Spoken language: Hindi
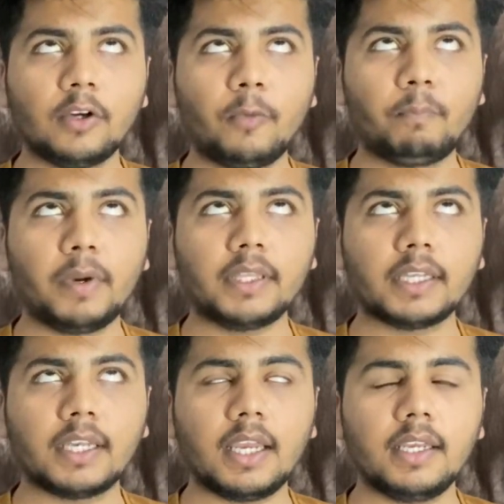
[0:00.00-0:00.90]
इनसे
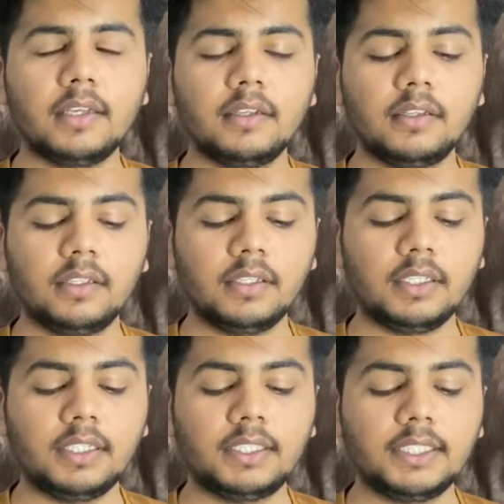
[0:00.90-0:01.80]
ऊपर देखना है
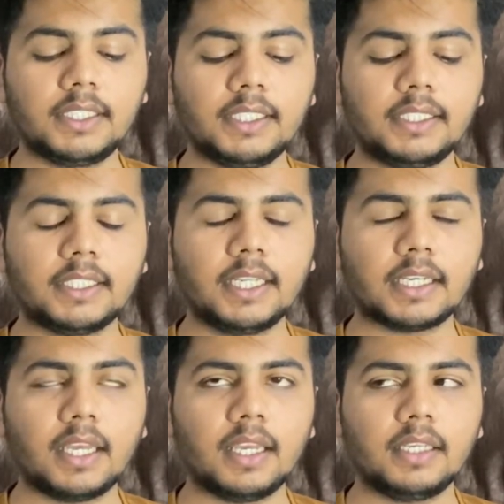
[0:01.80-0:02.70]
इसी से
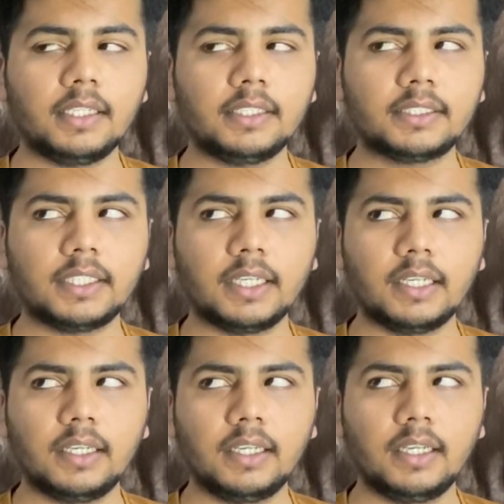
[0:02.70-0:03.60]
नीचे देखना है
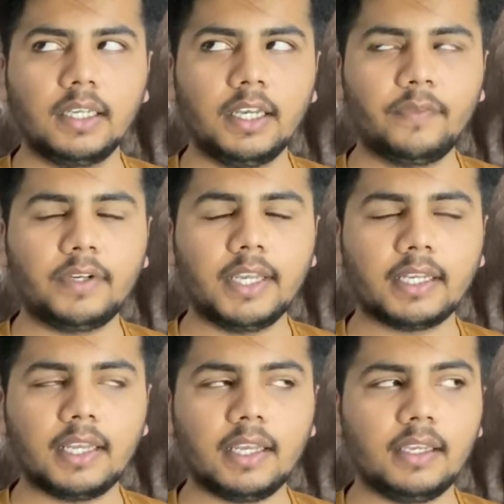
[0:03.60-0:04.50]
इससे
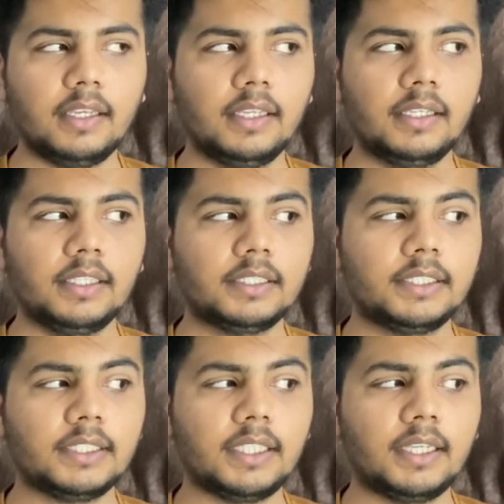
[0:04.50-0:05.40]
लेफ्ट देखना है
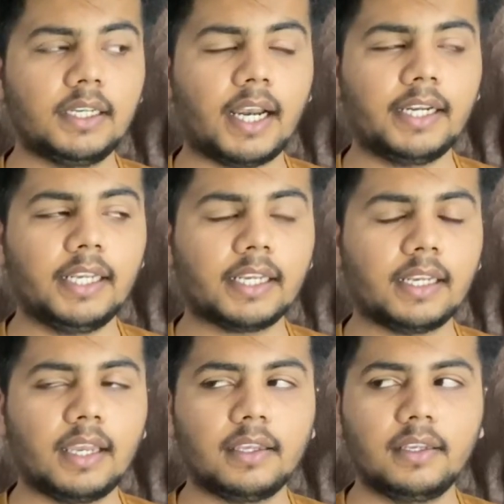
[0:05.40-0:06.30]
इसी से
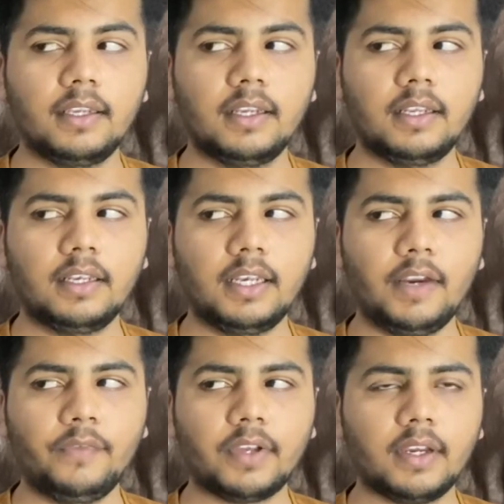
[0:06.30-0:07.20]
राइट देखना
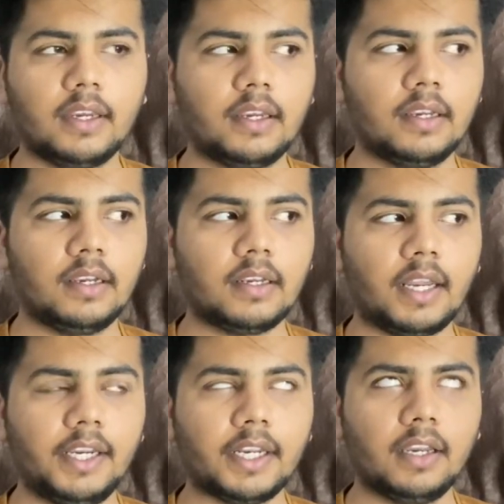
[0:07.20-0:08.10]
है लेफ्ट
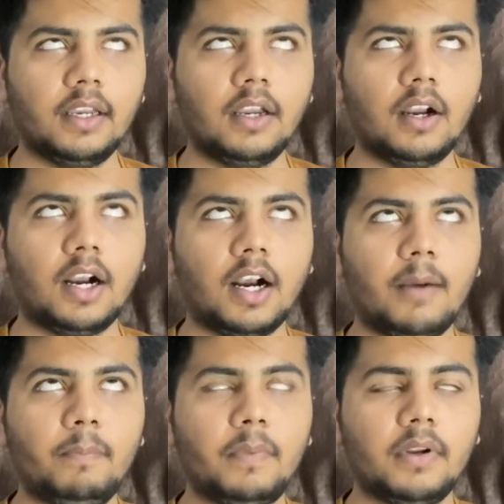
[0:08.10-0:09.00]
राइट
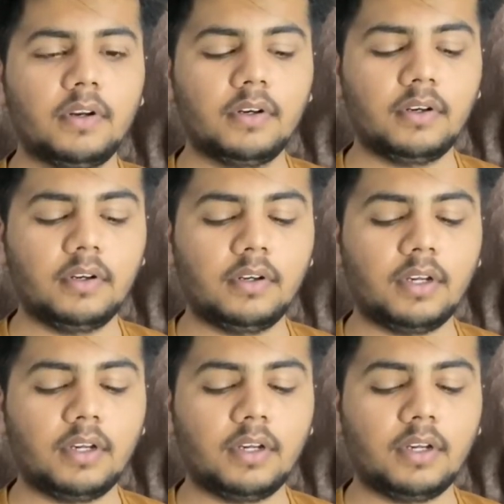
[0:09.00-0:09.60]
अप